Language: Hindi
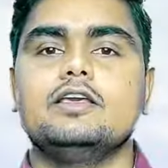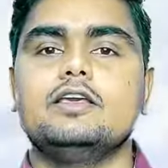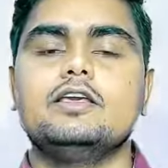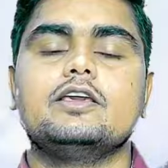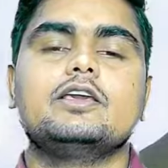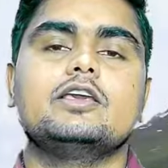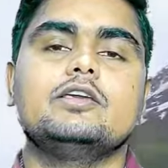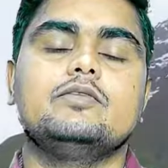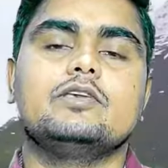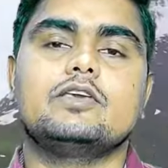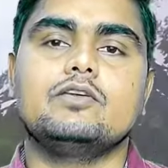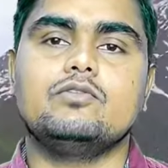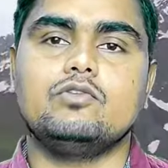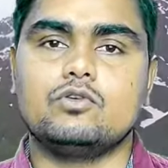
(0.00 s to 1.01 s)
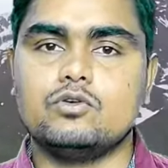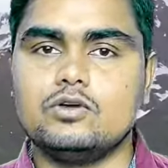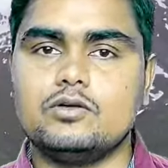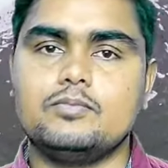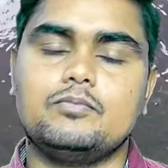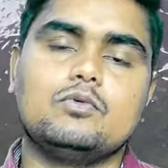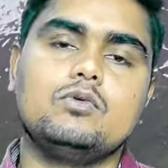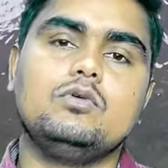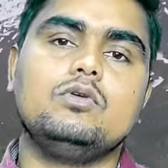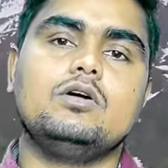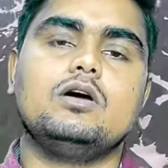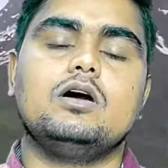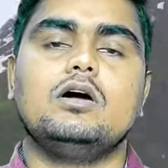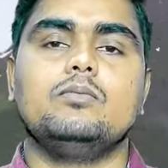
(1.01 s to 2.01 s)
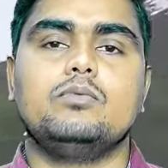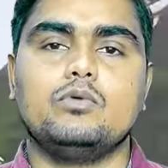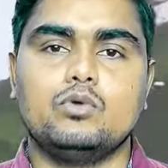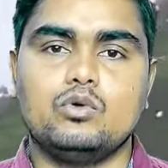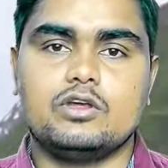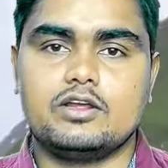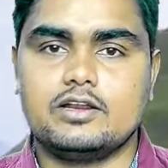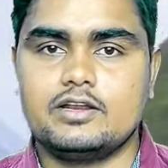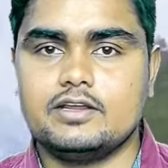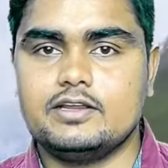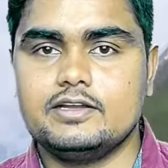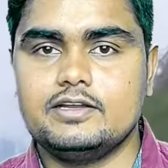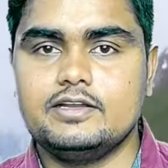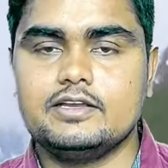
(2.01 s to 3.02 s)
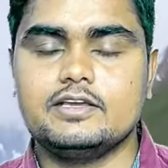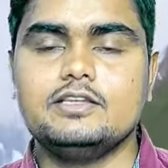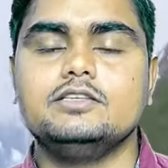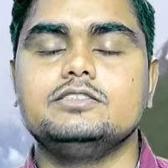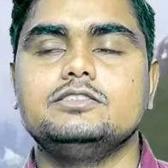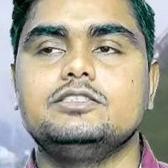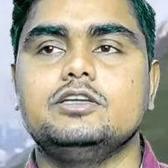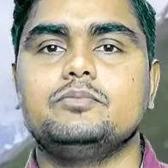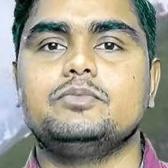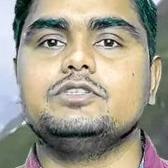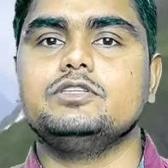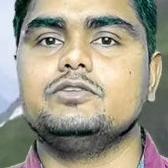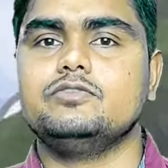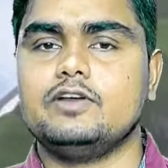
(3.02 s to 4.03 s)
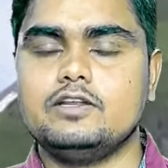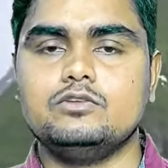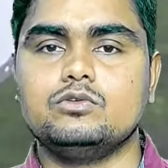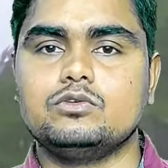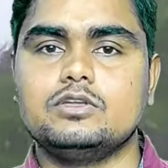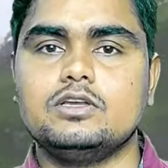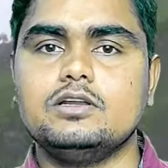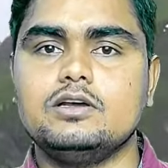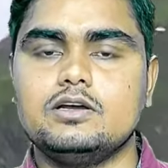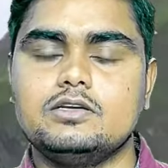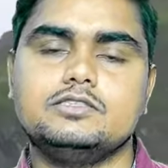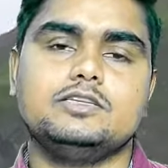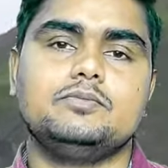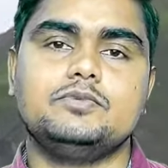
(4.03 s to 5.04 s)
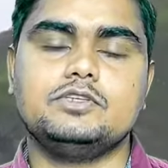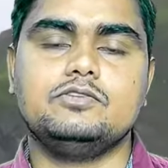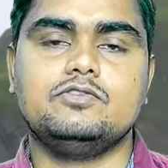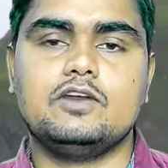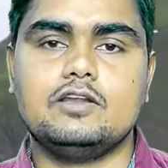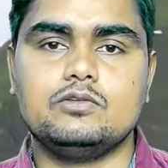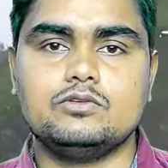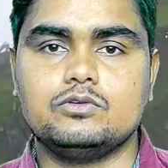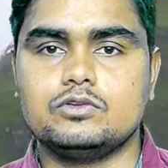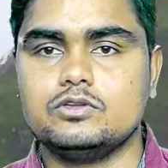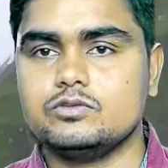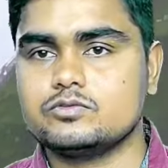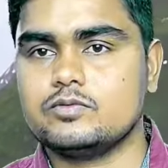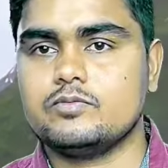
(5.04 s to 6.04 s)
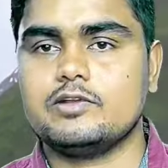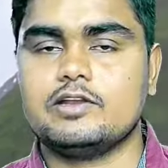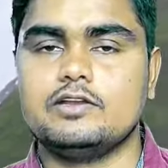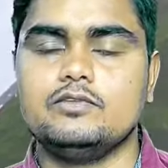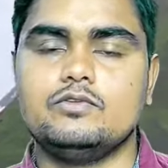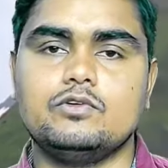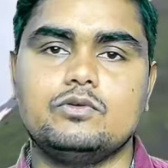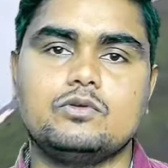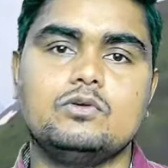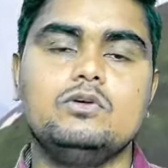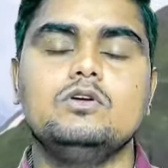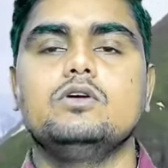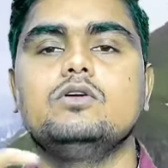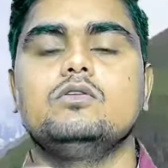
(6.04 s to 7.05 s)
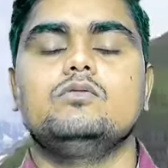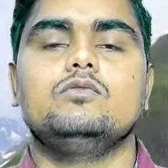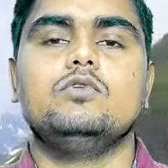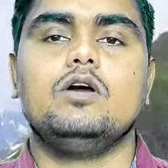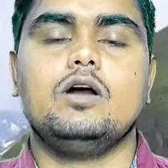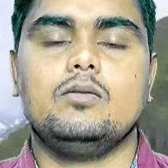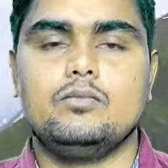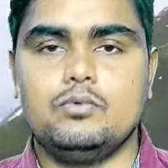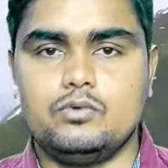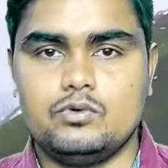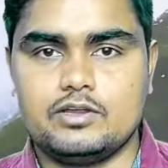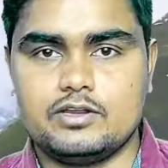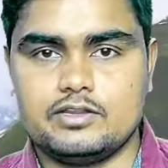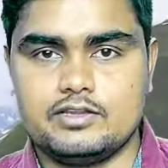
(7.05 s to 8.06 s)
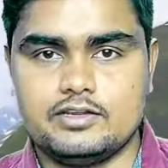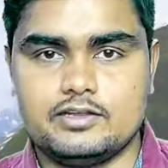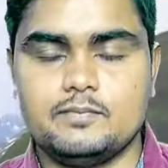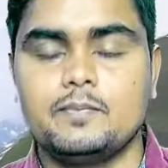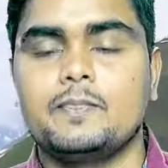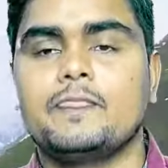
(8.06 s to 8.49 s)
एक के की फ़ोटो आपको अपलोड करनी है ठीक है जे फाइल जो होती है हाँ जे फाइल जो होती है उसमें बनानी है फ़ोटो को वो अपलोड कर देनी है